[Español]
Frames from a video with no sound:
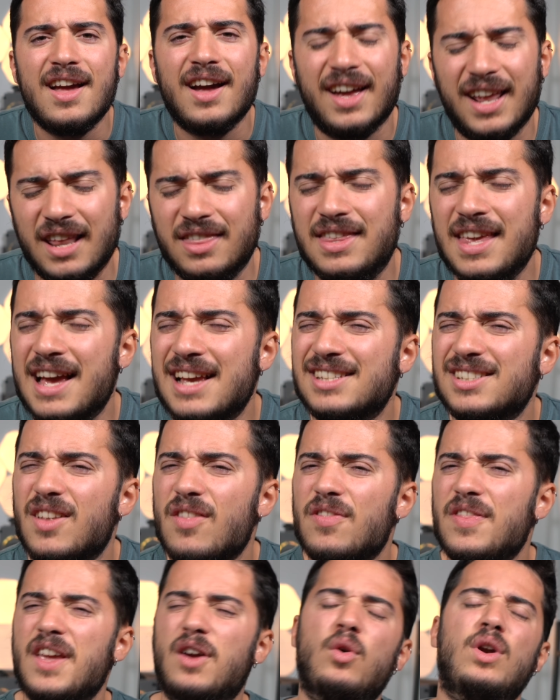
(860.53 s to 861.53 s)
Gracias
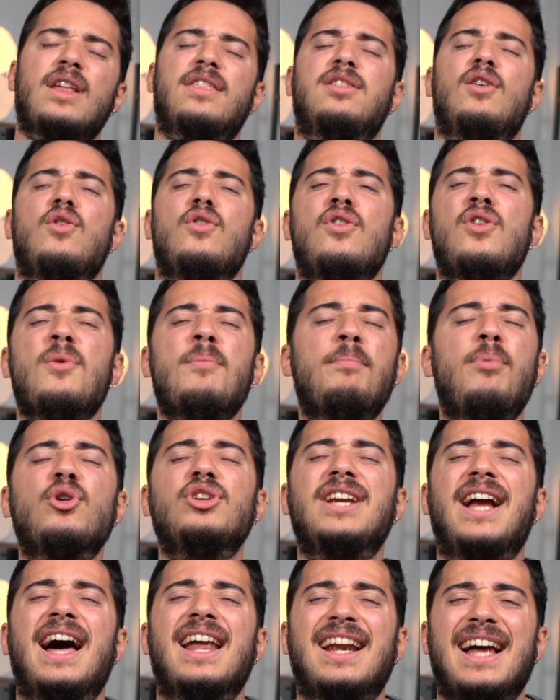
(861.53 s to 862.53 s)
de corazón por
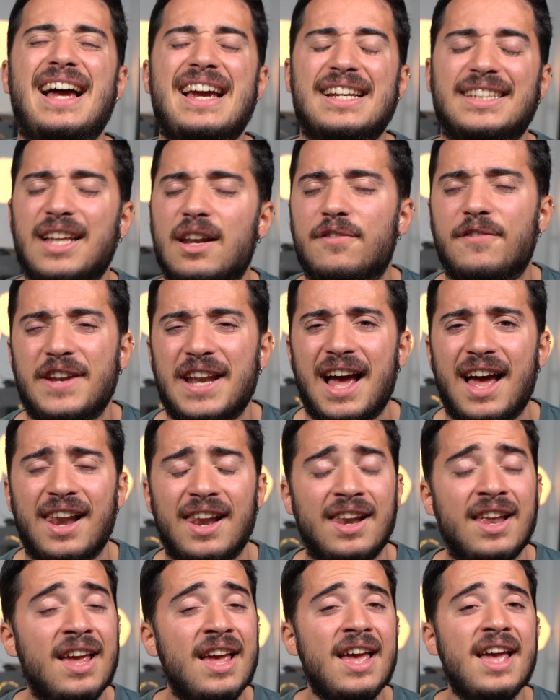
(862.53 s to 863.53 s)
llegar hasta el
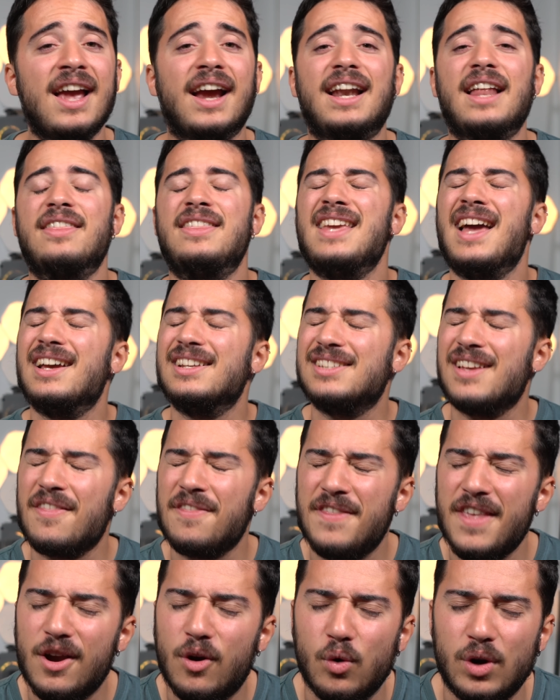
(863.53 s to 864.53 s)
final. Gracias
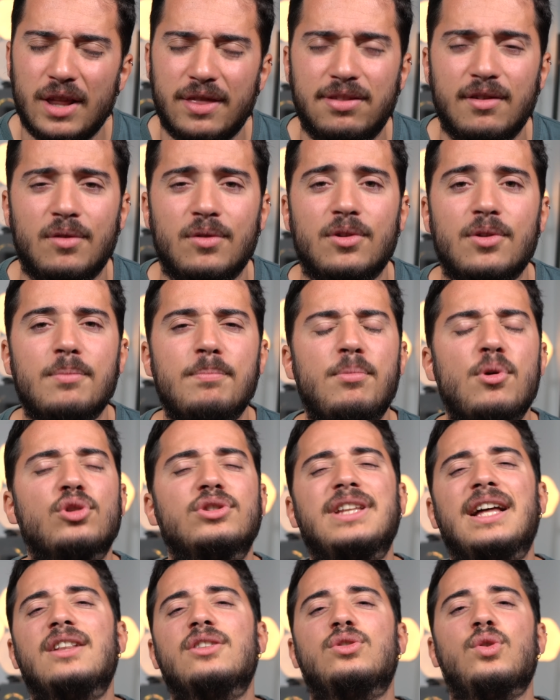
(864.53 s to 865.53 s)
de corazón por
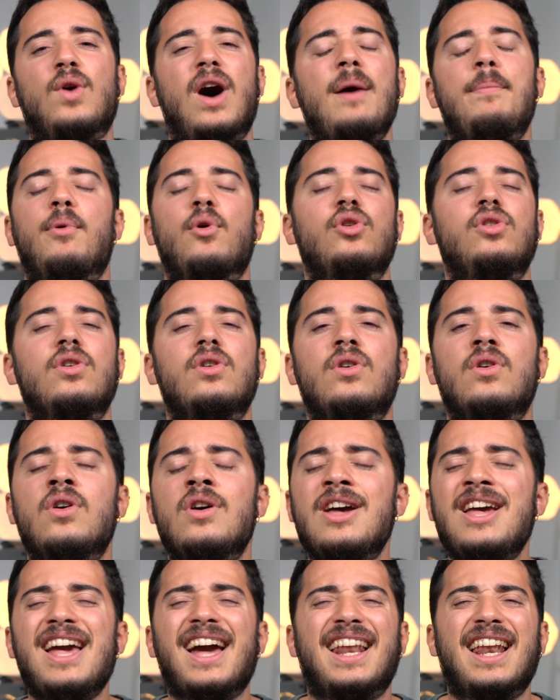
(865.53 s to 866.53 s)
tanto apoyo.
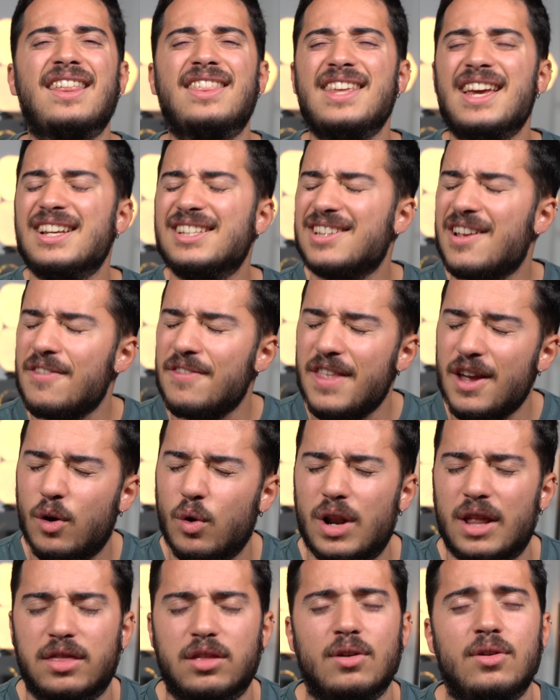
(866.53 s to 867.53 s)
Gracias de
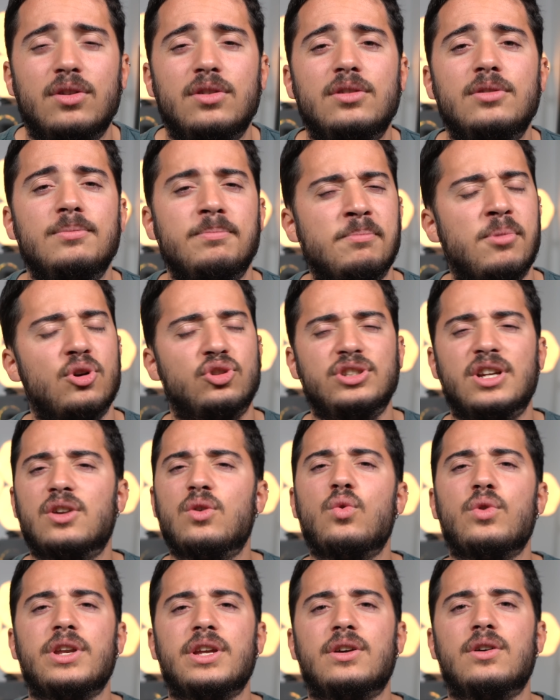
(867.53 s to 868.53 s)
corazón por ser
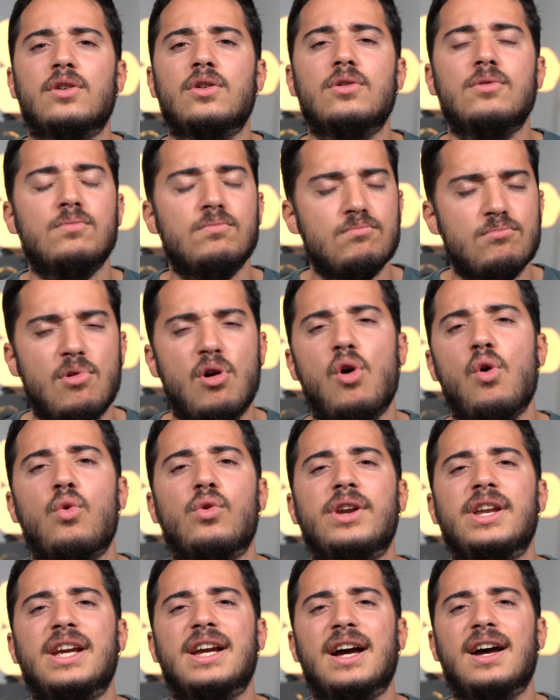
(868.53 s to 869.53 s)
único o
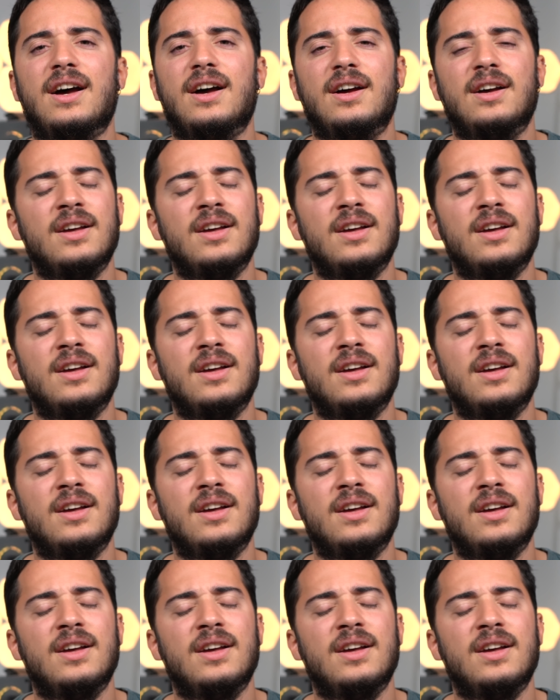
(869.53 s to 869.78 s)
única.